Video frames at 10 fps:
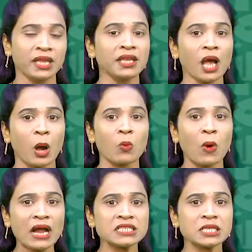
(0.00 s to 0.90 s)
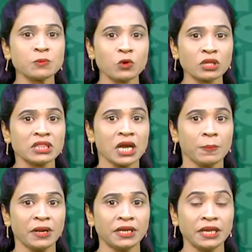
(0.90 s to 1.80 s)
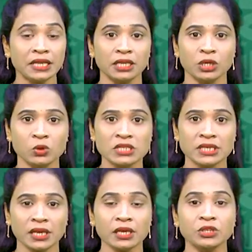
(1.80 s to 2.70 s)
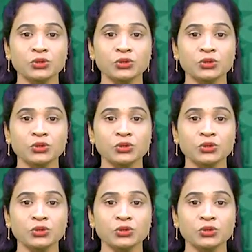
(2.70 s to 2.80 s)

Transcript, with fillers: ఇక వాట్సాప్ కొత్తగా పెట్టిన ఈ రూల్స్కి